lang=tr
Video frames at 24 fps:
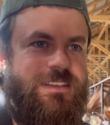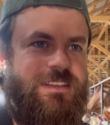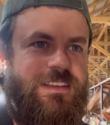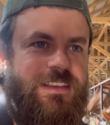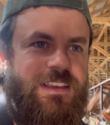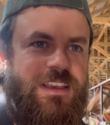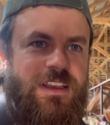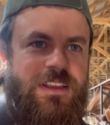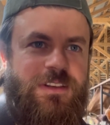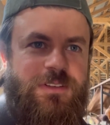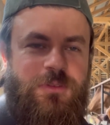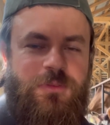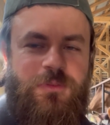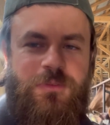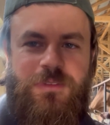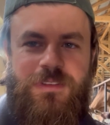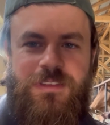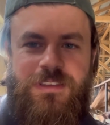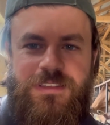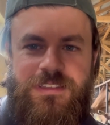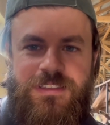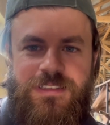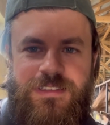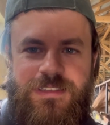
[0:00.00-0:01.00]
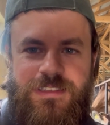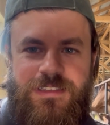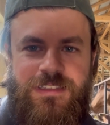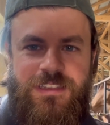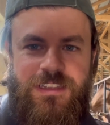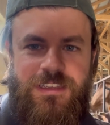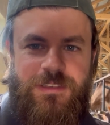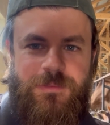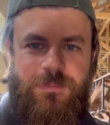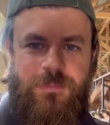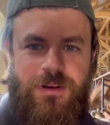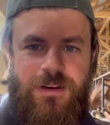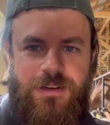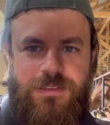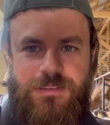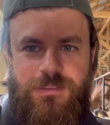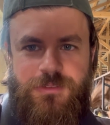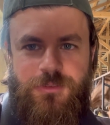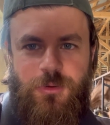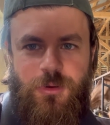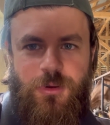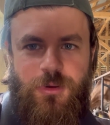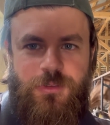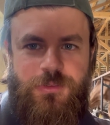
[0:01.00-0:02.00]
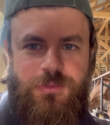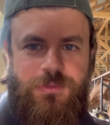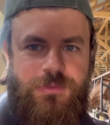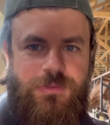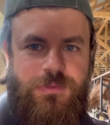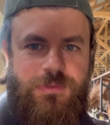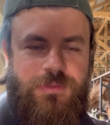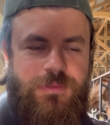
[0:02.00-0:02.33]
her gün git, inek bak, dön,